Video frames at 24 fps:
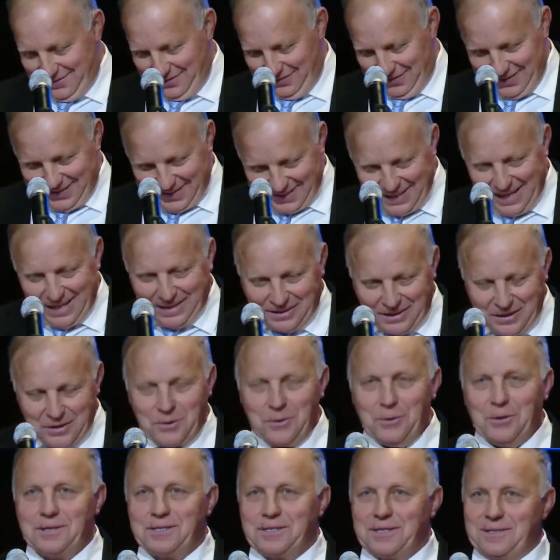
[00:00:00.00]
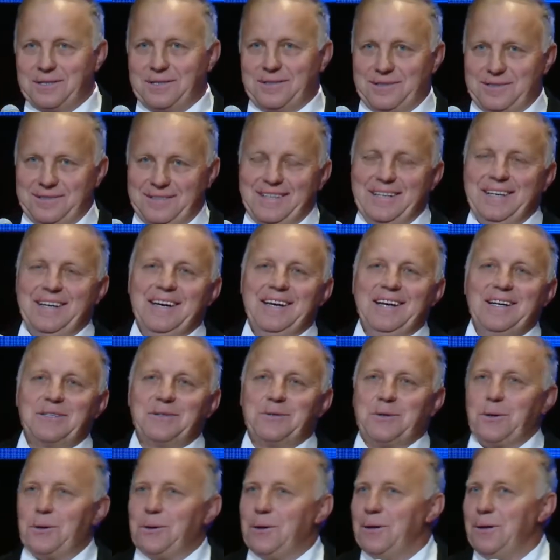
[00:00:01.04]
20 год,
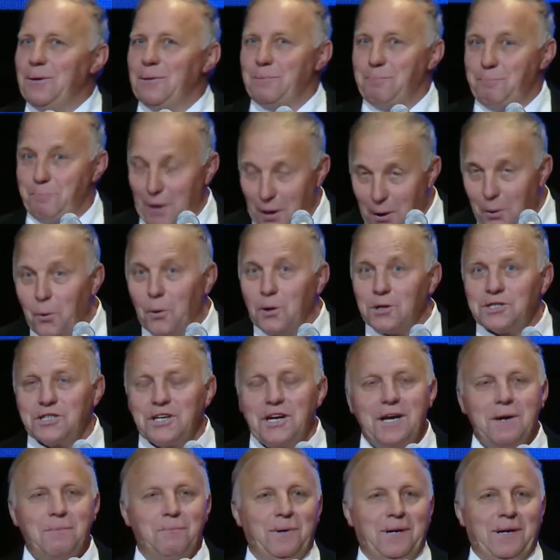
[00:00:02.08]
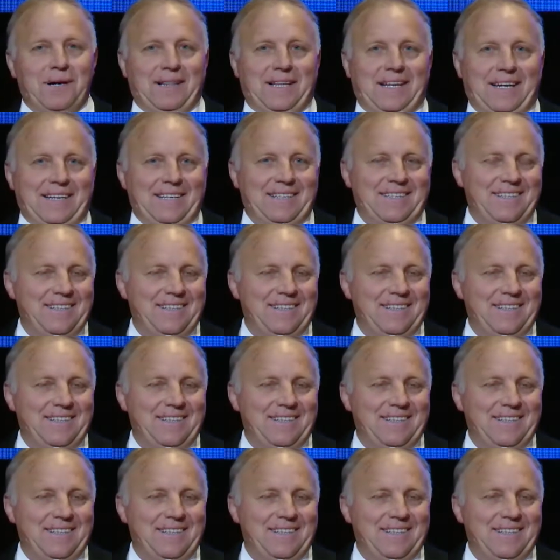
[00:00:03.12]
то похожее было.